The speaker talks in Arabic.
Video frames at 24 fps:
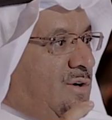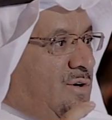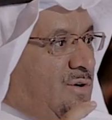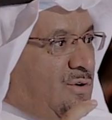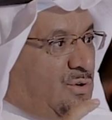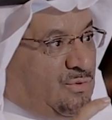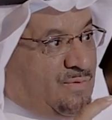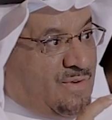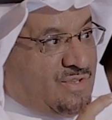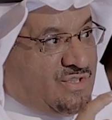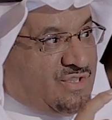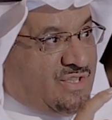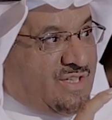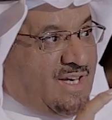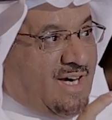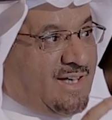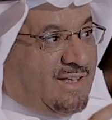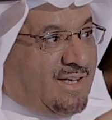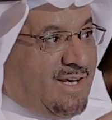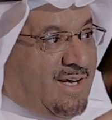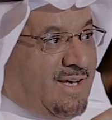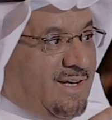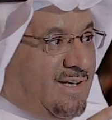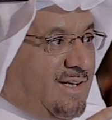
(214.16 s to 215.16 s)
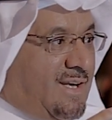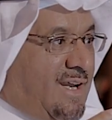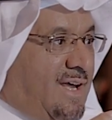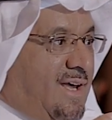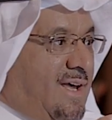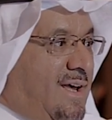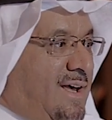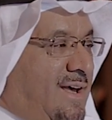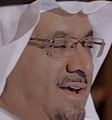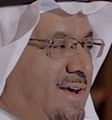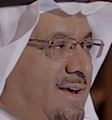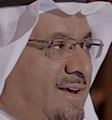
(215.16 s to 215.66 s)
كنت في زيارة إلى
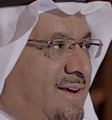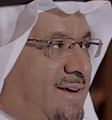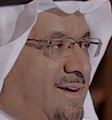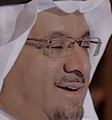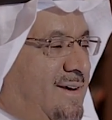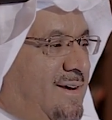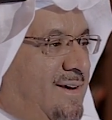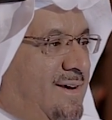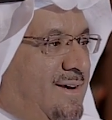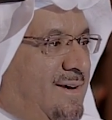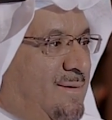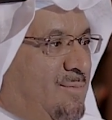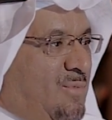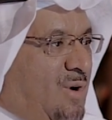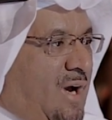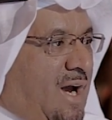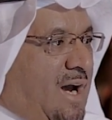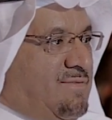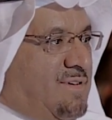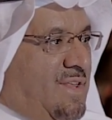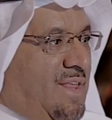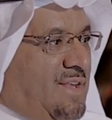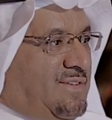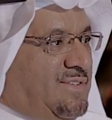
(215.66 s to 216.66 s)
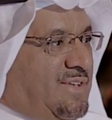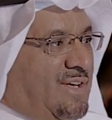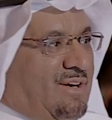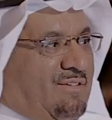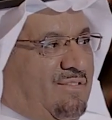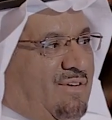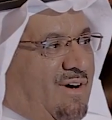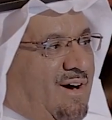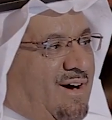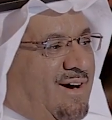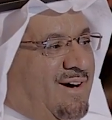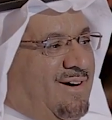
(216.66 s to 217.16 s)
آه، محافظة
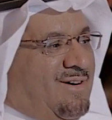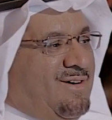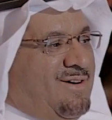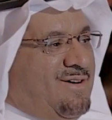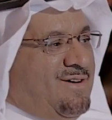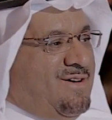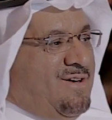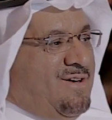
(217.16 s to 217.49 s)
رفحة